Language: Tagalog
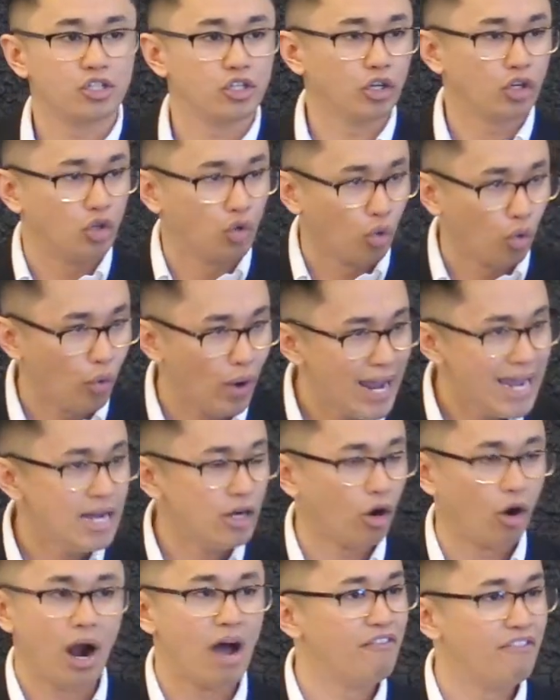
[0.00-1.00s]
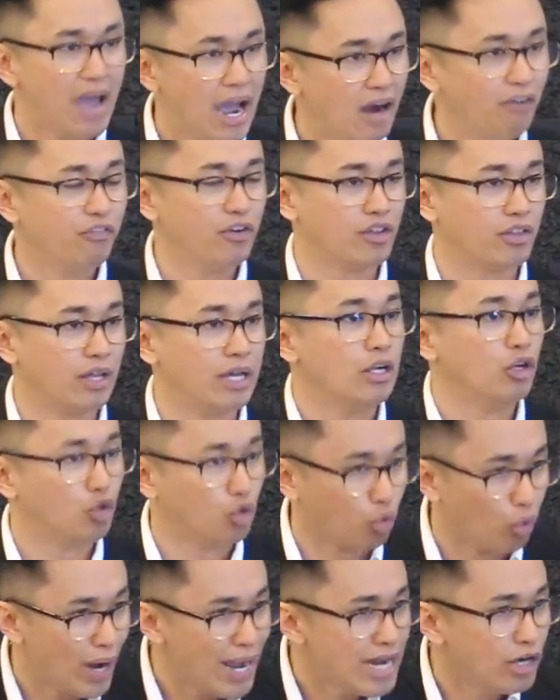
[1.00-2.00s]
is a greater of everything,
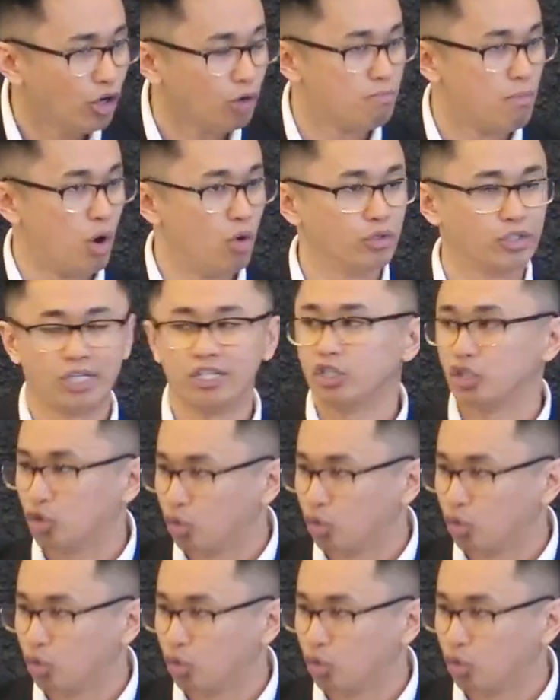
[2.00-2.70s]
greater Moses,